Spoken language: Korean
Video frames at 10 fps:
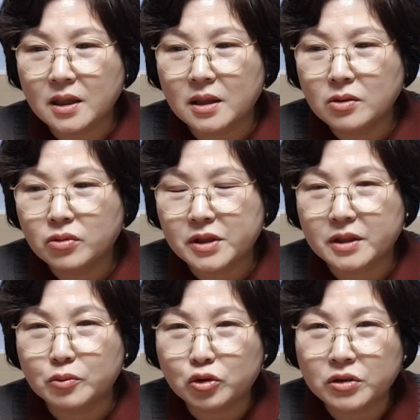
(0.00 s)
인구를
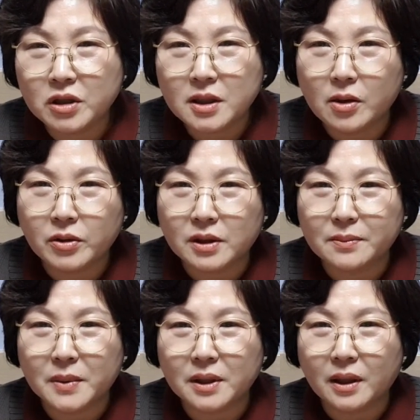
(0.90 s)
지금 두렵게 하고
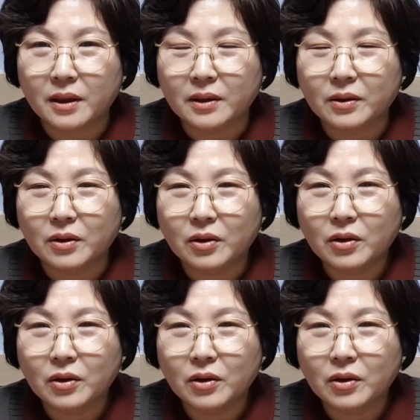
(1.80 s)
있단 말이에요.